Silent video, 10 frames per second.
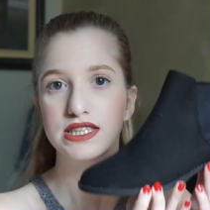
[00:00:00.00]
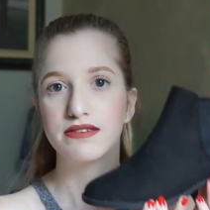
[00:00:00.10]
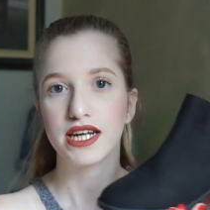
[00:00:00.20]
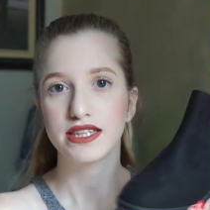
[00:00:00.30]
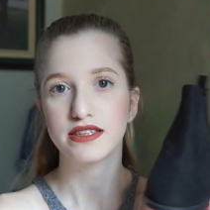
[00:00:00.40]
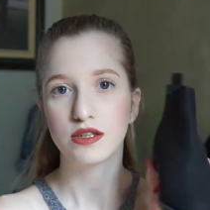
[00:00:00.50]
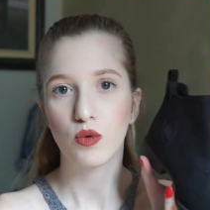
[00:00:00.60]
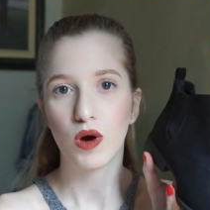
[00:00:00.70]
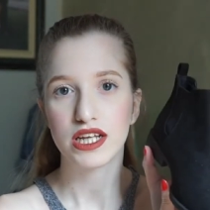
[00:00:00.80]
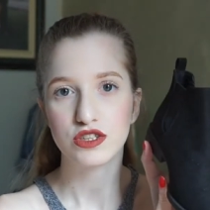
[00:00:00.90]
stivaletti
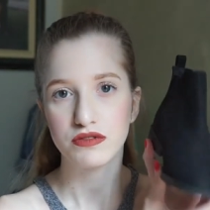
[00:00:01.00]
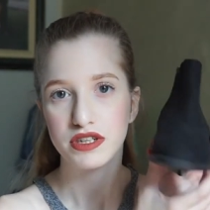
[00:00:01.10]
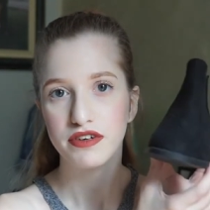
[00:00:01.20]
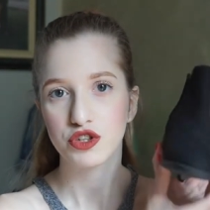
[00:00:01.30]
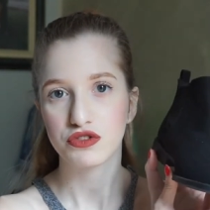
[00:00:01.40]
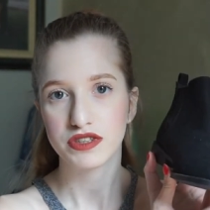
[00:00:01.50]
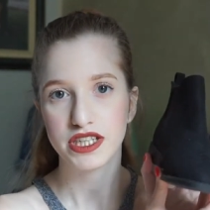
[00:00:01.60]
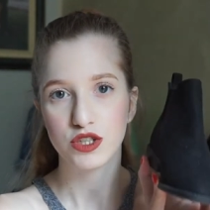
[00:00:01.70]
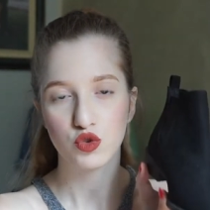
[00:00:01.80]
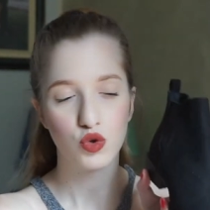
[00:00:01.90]
qua, adesso ve ne faccio
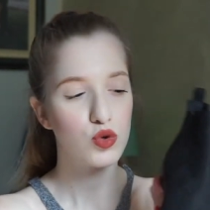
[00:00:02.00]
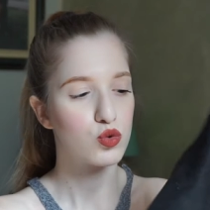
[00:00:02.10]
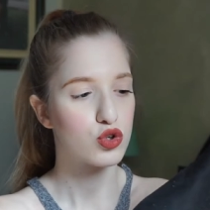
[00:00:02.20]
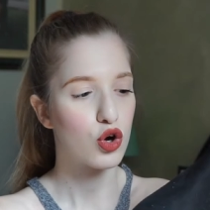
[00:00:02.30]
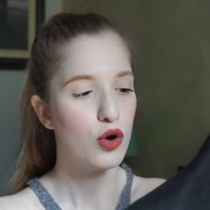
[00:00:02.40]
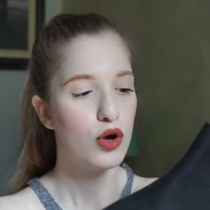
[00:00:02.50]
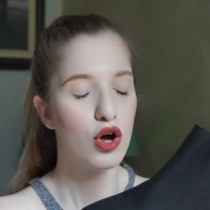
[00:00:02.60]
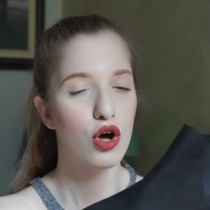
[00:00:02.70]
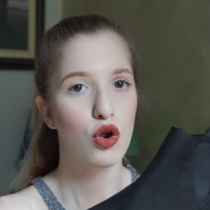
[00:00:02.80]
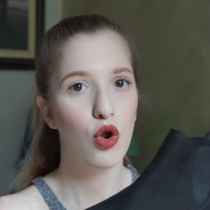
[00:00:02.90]
vedere solo uno,
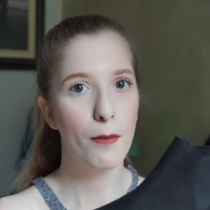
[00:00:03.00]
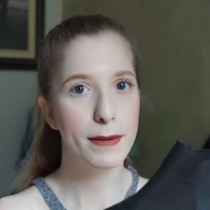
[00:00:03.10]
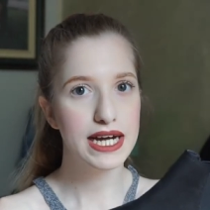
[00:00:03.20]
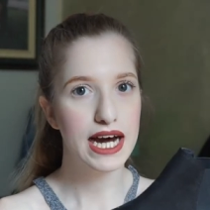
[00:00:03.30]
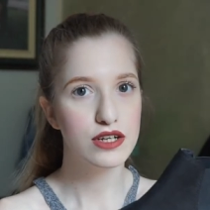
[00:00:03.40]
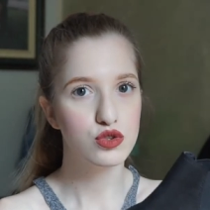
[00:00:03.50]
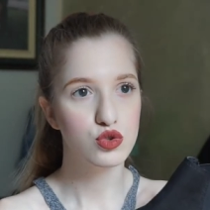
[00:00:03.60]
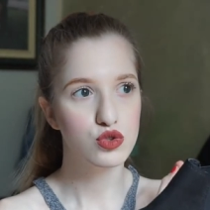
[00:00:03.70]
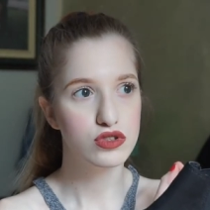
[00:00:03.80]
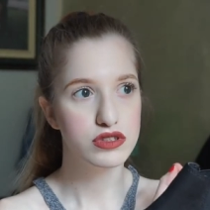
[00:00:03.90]
l'ho
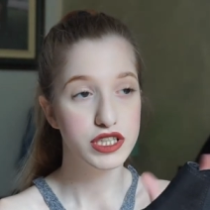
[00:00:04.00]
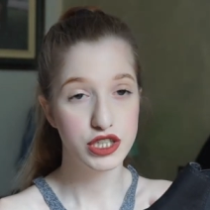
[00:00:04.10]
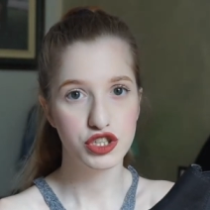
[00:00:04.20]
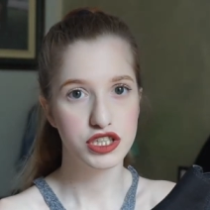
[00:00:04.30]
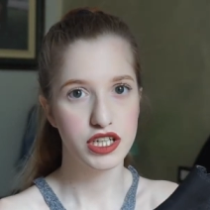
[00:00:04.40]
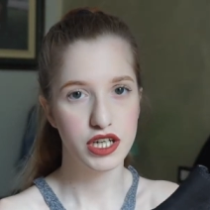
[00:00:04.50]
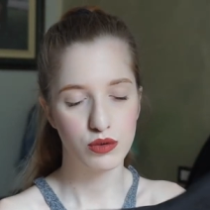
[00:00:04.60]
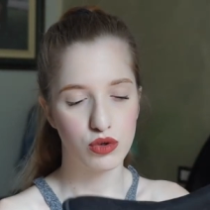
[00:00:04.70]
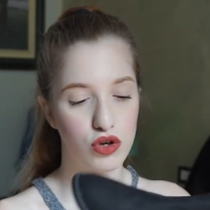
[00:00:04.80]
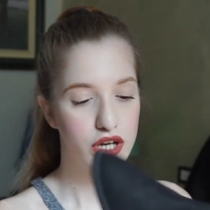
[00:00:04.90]
pagato 10
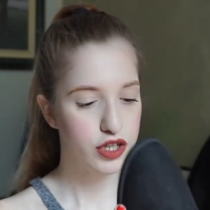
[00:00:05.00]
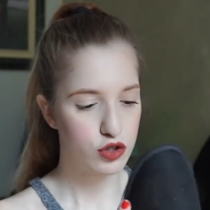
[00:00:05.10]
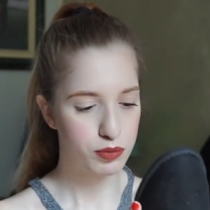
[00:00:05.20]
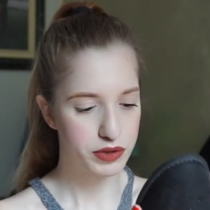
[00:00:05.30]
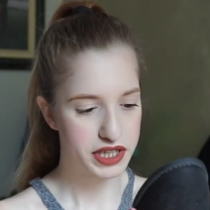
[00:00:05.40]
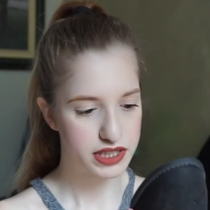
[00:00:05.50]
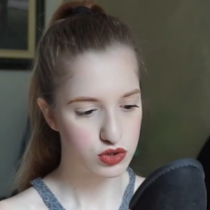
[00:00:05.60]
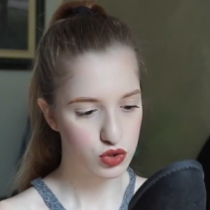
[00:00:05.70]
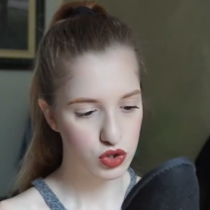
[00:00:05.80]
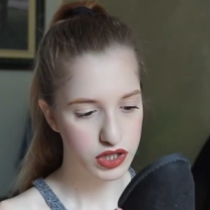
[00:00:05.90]
euro e io ho
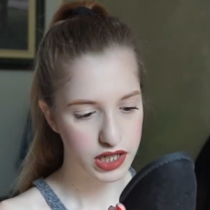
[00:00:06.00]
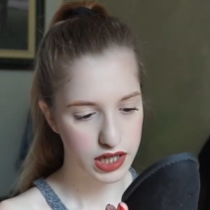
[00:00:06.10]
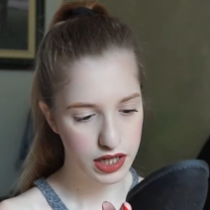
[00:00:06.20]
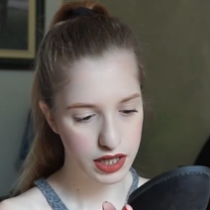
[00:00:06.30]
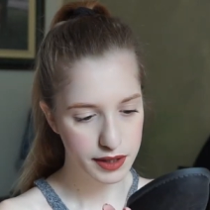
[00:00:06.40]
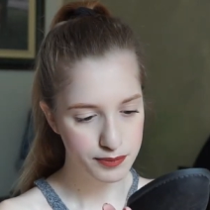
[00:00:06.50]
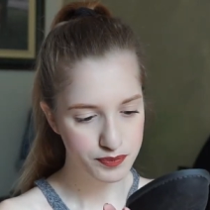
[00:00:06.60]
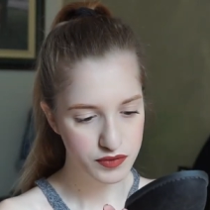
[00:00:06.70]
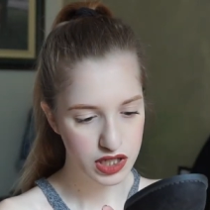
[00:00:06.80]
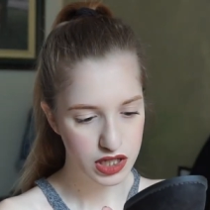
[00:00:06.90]
preso il
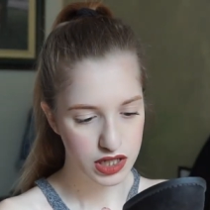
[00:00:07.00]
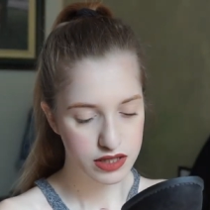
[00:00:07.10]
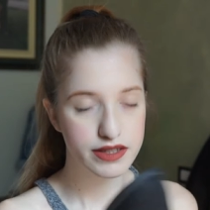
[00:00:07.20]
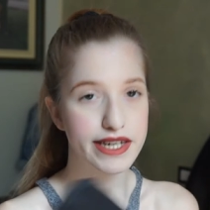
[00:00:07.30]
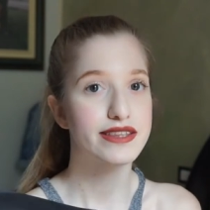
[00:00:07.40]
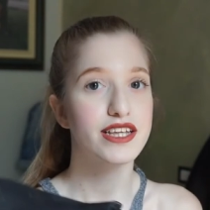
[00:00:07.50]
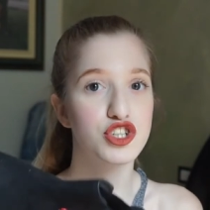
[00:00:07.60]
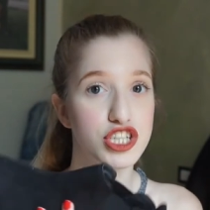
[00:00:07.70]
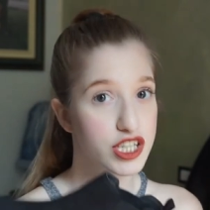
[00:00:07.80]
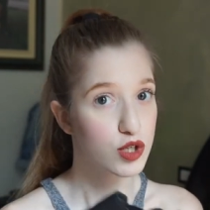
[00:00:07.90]

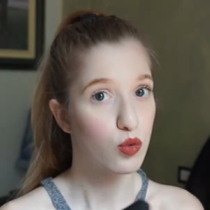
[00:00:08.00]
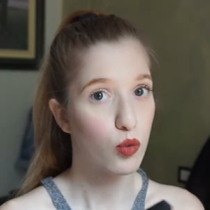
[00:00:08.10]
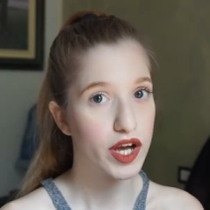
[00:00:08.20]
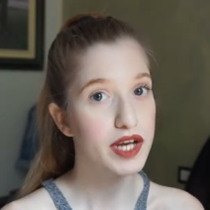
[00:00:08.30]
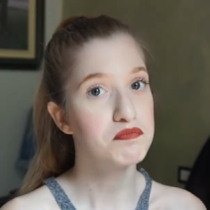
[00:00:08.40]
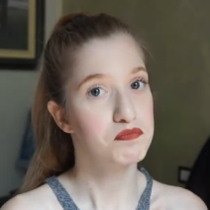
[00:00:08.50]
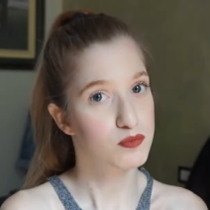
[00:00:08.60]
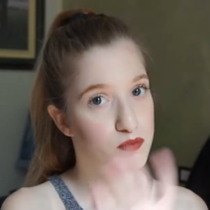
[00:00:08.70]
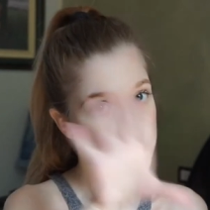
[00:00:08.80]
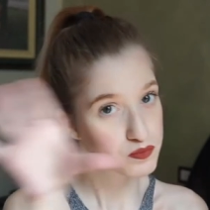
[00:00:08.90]
35.
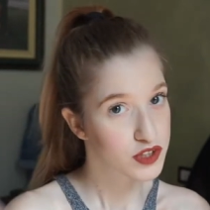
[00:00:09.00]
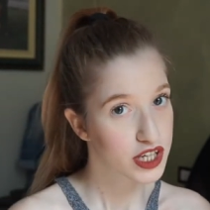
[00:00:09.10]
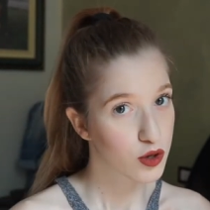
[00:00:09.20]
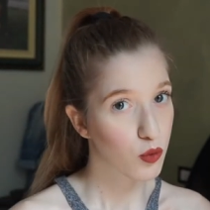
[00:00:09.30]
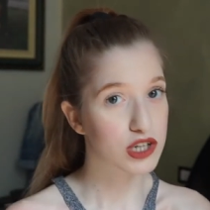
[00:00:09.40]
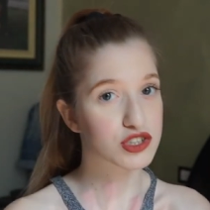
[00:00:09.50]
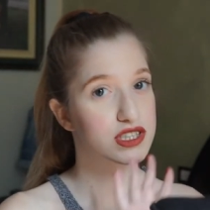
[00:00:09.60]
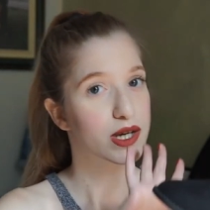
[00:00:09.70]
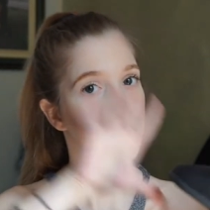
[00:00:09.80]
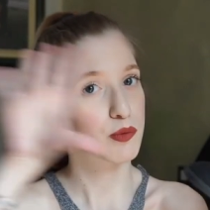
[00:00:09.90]
Qua ci
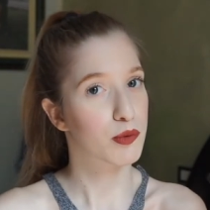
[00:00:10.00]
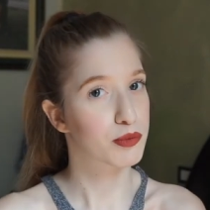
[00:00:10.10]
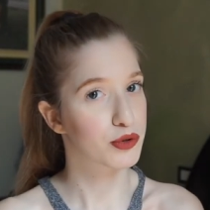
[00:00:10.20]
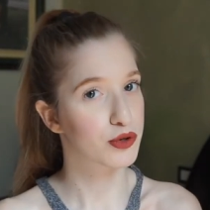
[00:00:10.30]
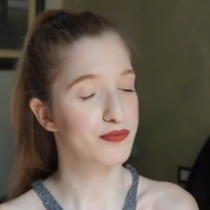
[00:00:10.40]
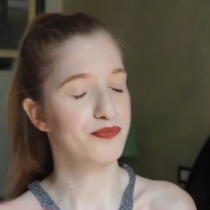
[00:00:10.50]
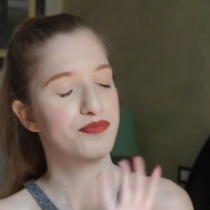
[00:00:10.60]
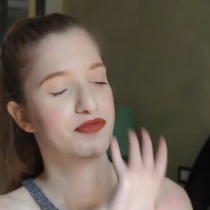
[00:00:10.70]
siamo proprio